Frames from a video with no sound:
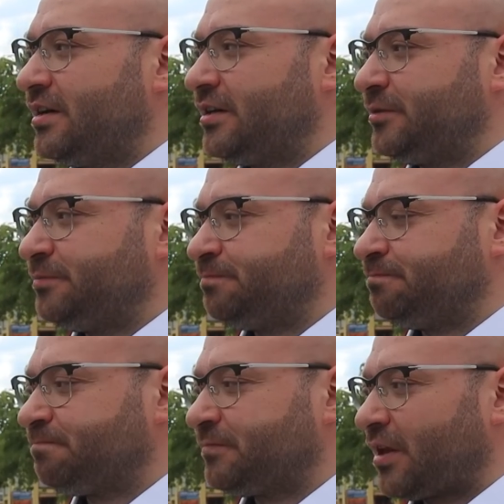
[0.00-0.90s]

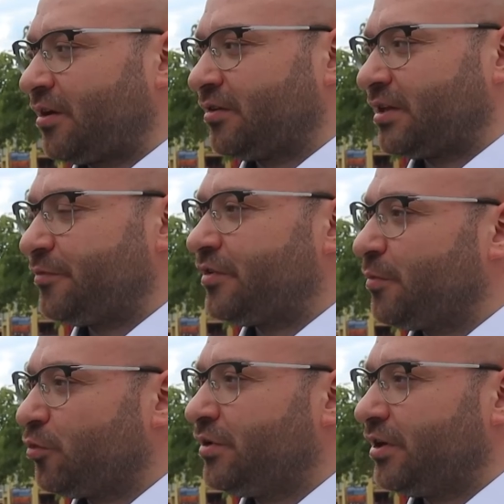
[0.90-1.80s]
Ähm, damit wir
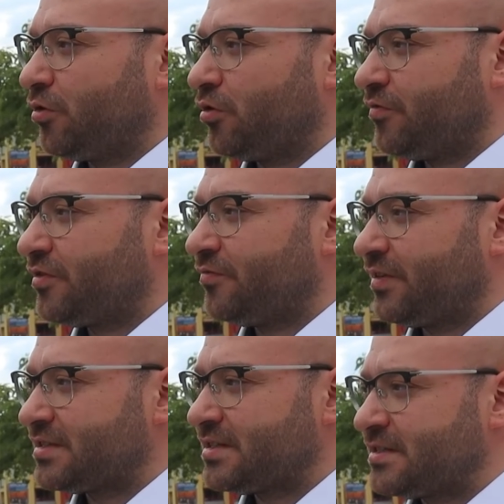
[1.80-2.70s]
damit umgehen können und wissen,
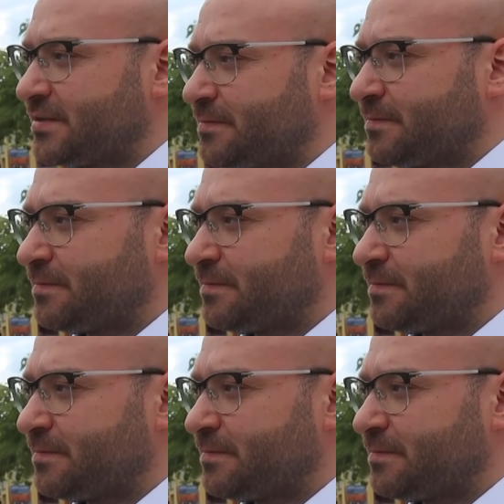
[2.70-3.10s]
was es ist.